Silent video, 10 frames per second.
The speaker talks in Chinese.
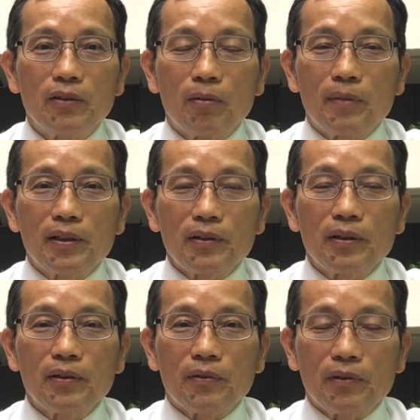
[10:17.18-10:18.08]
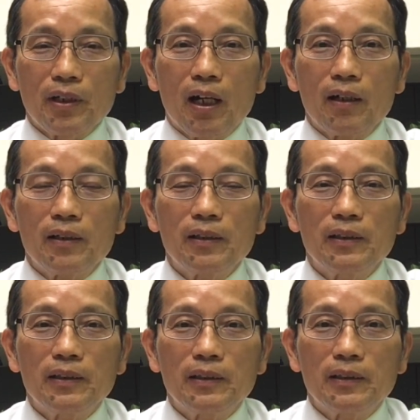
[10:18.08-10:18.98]
我们需要
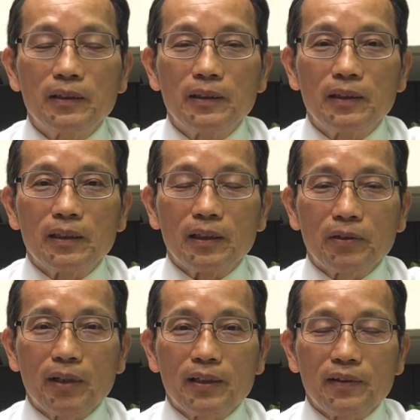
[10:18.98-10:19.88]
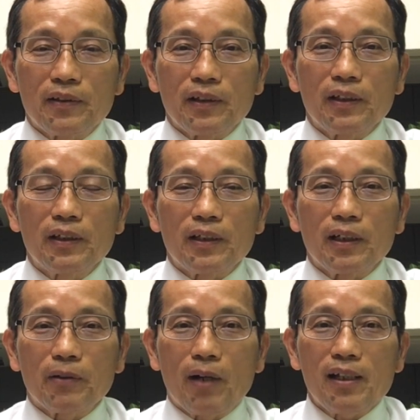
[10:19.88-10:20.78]
核对自己
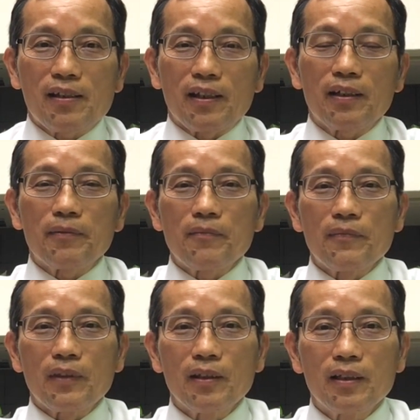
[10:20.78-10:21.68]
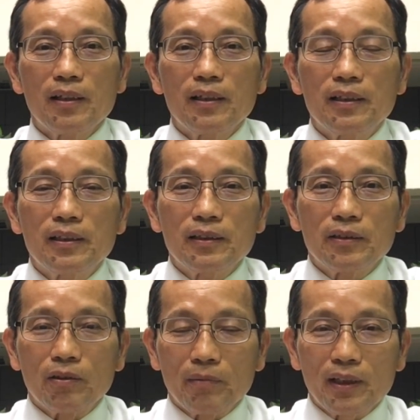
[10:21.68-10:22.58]
的光景。
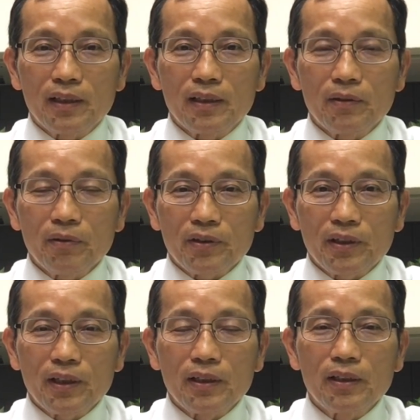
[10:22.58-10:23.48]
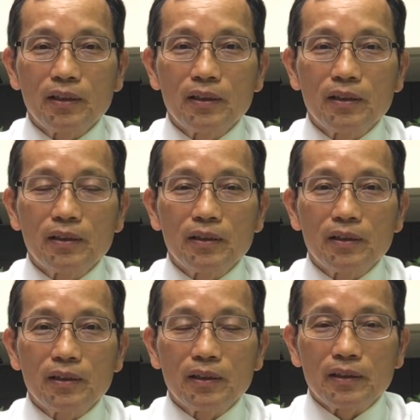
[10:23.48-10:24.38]
我们若是，
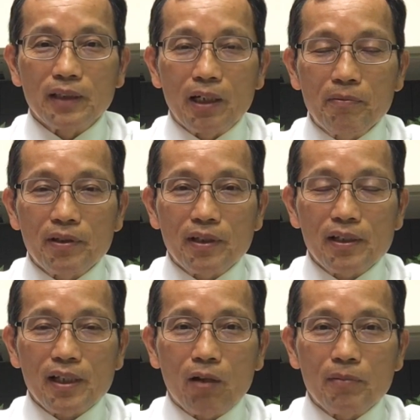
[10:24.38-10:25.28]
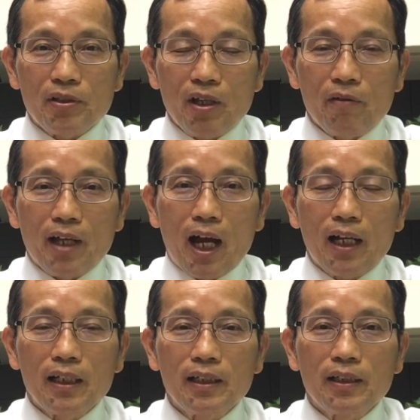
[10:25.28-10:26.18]
在儿女身上，我们教养
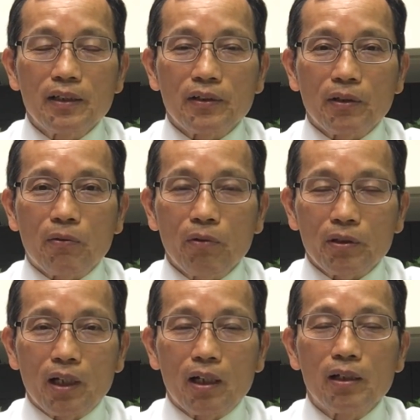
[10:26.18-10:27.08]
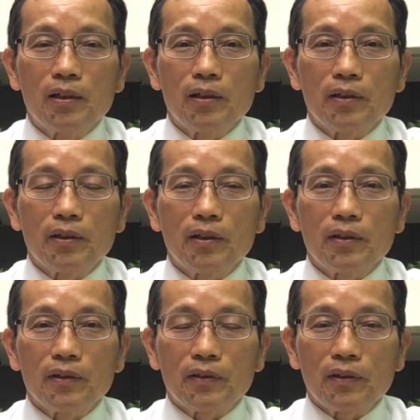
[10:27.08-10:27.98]
是过了，
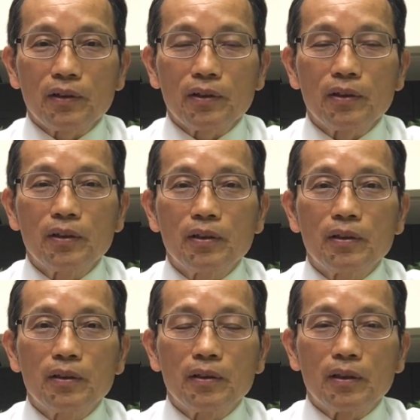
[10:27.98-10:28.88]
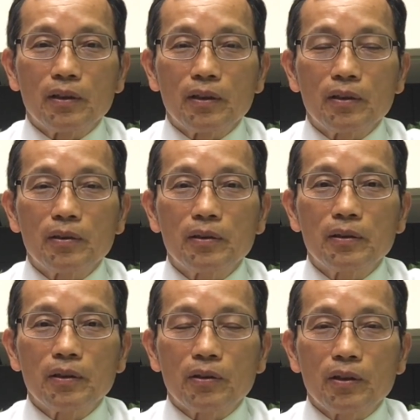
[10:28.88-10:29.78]
是呃
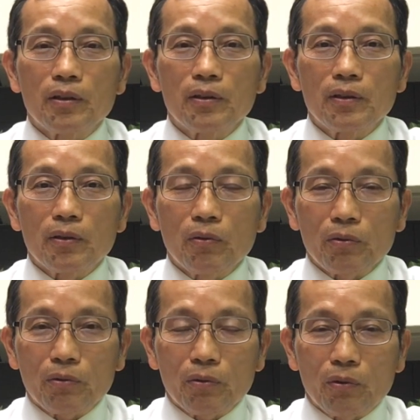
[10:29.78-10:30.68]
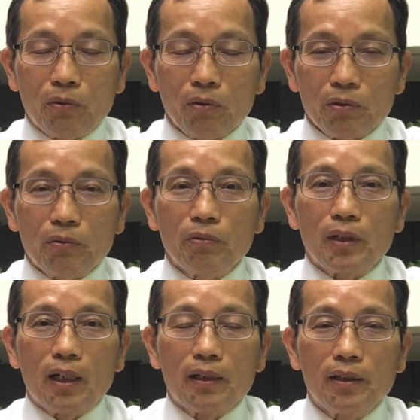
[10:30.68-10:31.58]
过过度
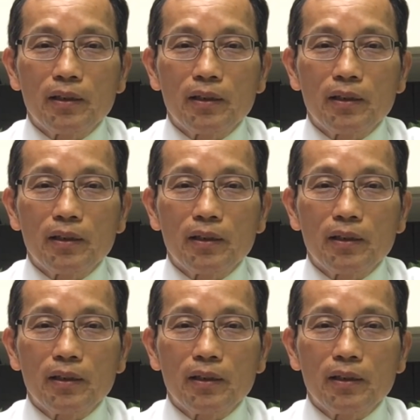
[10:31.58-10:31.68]
了，